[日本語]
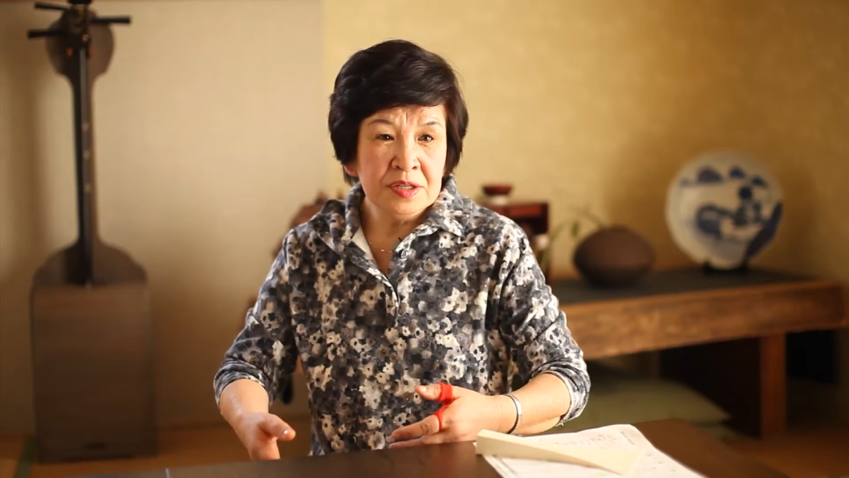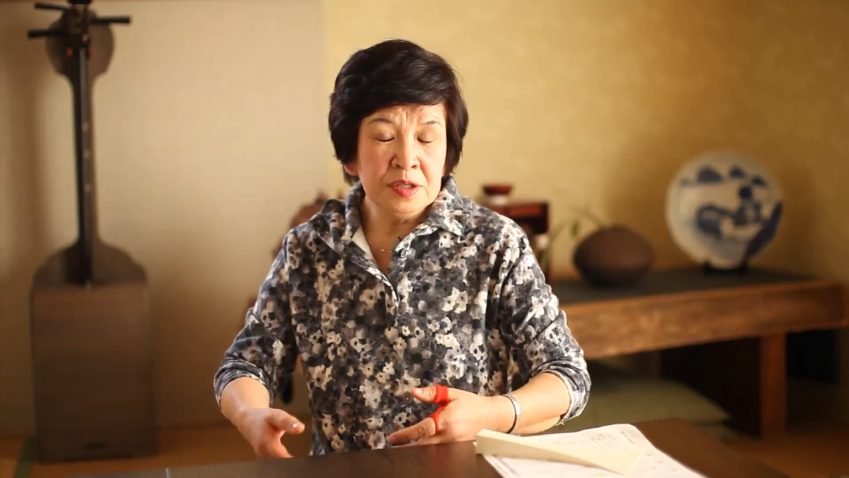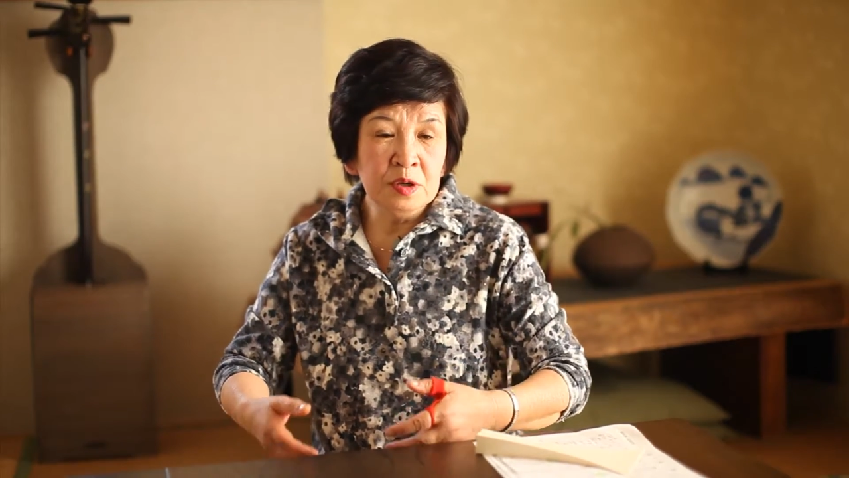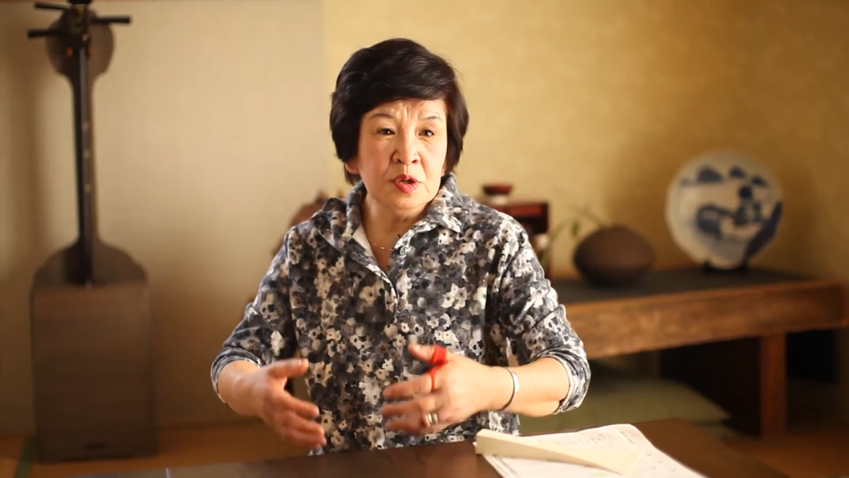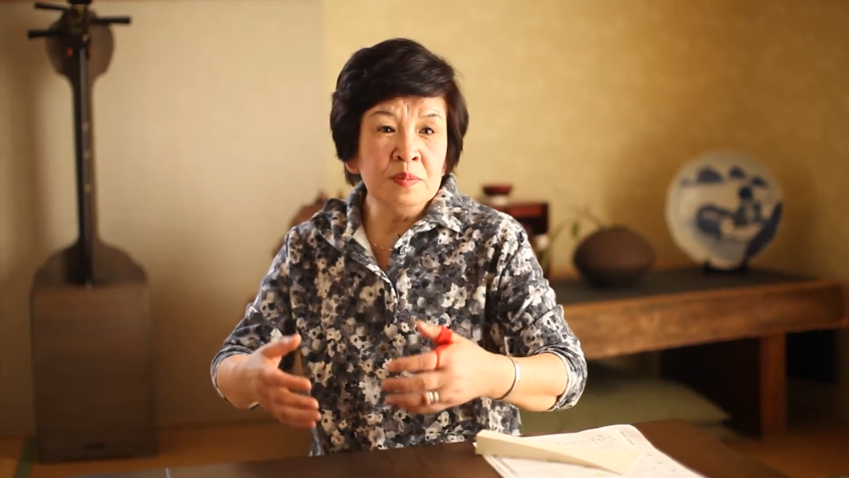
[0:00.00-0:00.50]

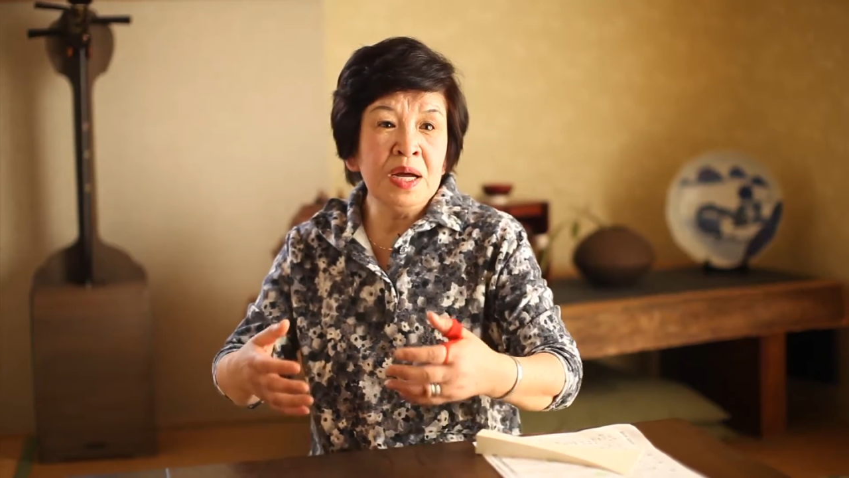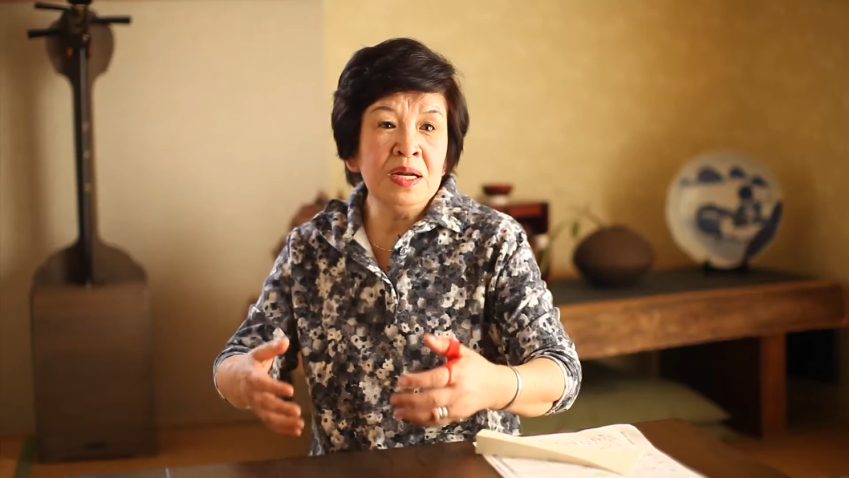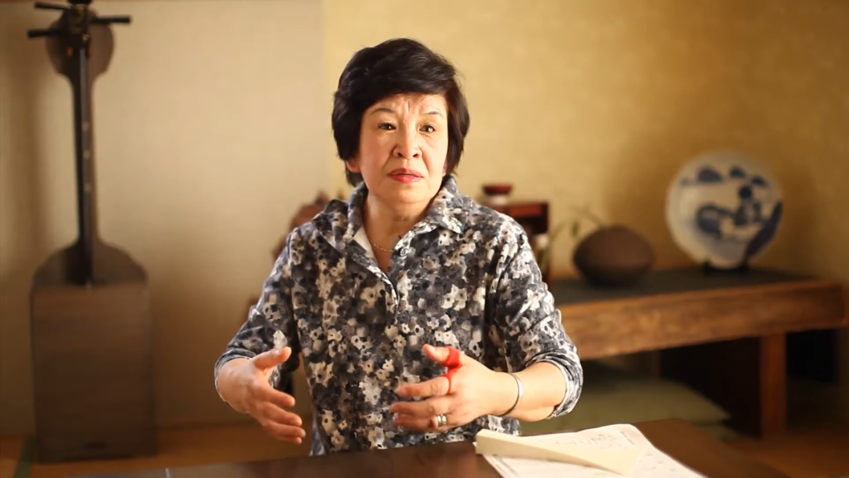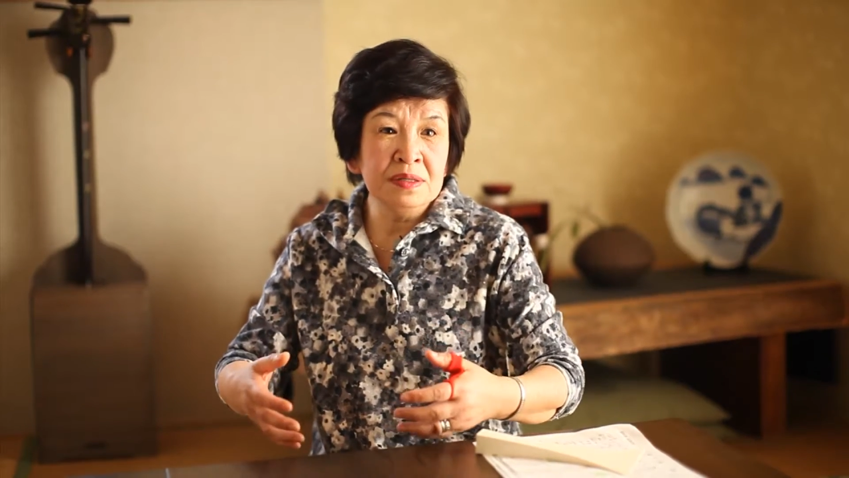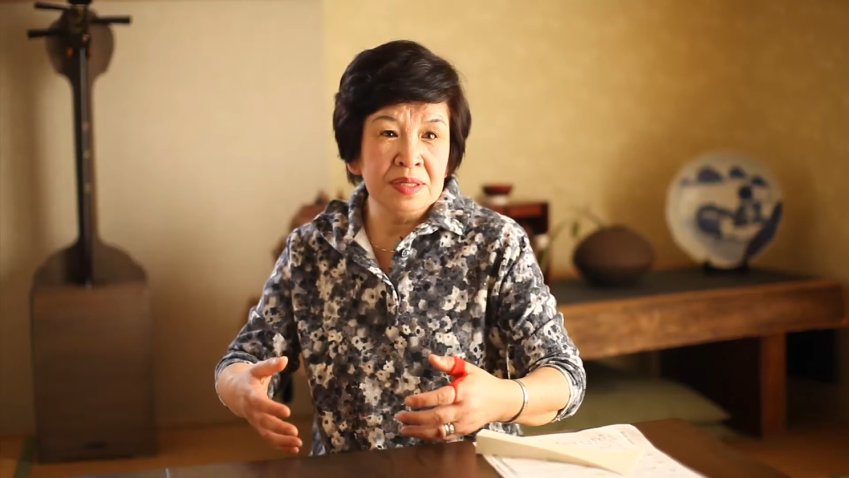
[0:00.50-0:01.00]
ちょうど生ま
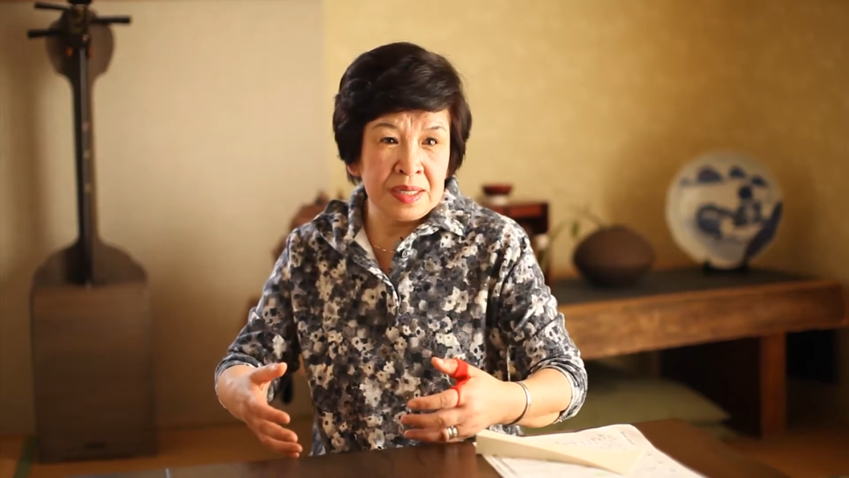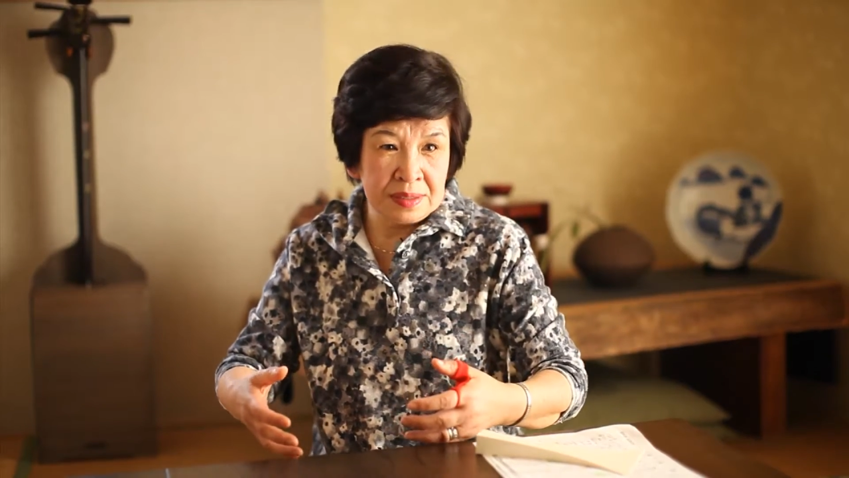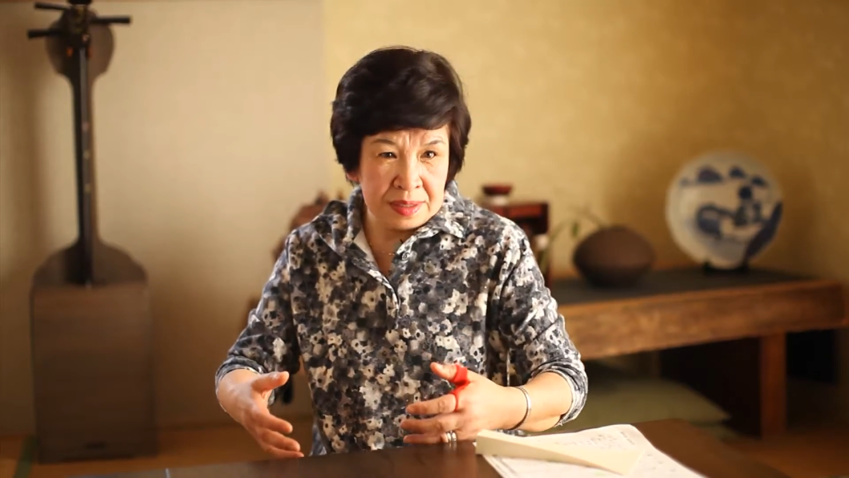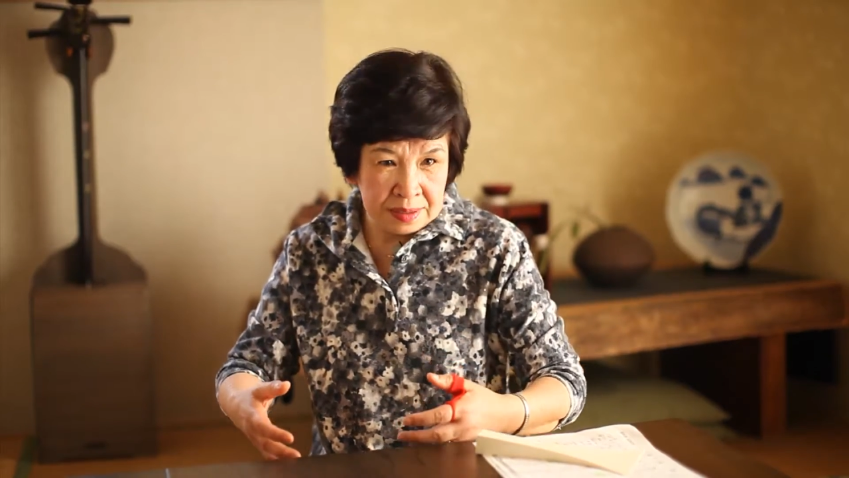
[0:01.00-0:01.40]
れる時だった